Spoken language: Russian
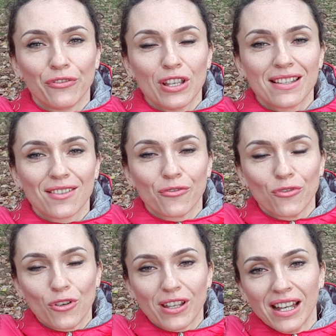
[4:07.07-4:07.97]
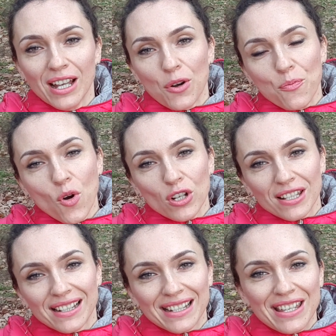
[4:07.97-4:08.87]
весь свой
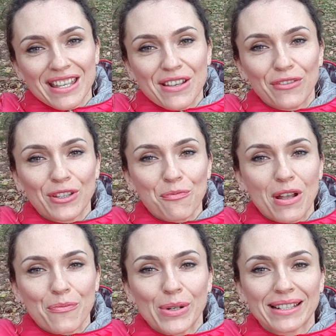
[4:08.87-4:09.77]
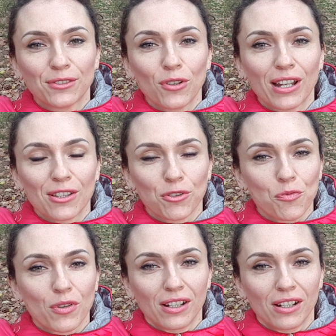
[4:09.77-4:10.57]
мозг и все мои мысли только о том,